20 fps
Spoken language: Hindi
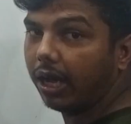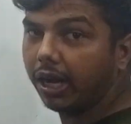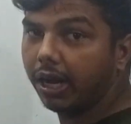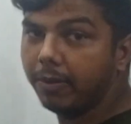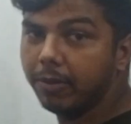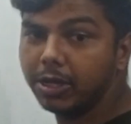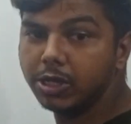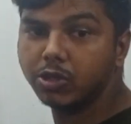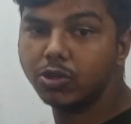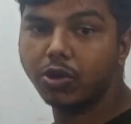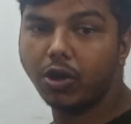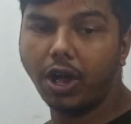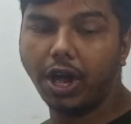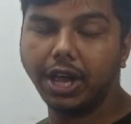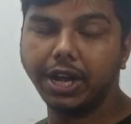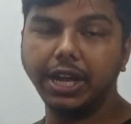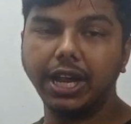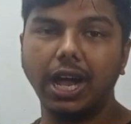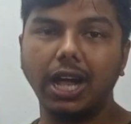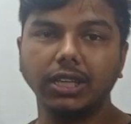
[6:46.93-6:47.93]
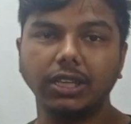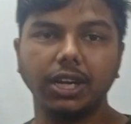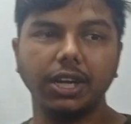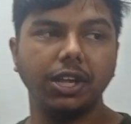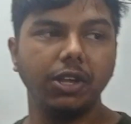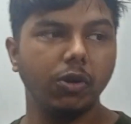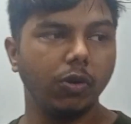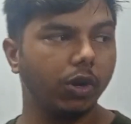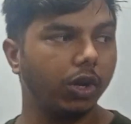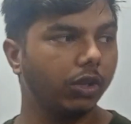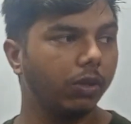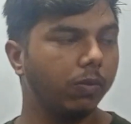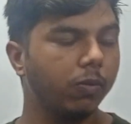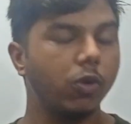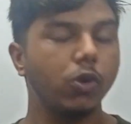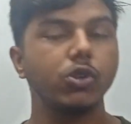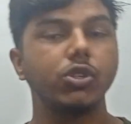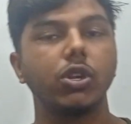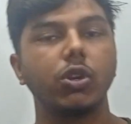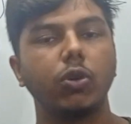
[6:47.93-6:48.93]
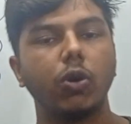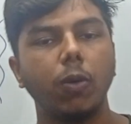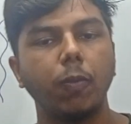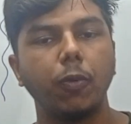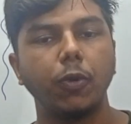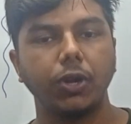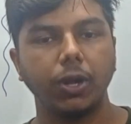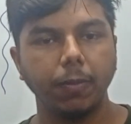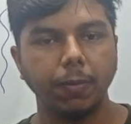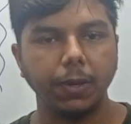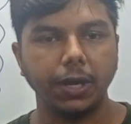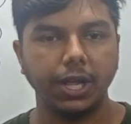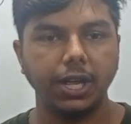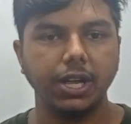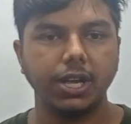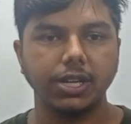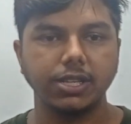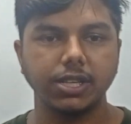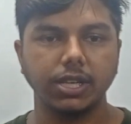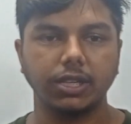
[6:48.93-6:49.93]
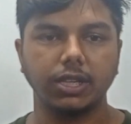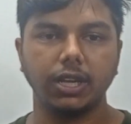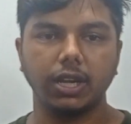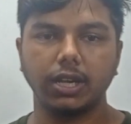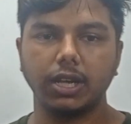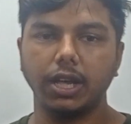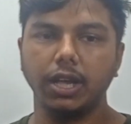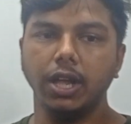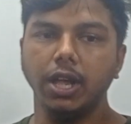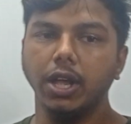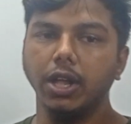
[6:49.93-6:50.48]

अगर हमें स्क्वायर याद नहीं होंगे तो क्वेश्चन को पुटअप नहीं कर सकते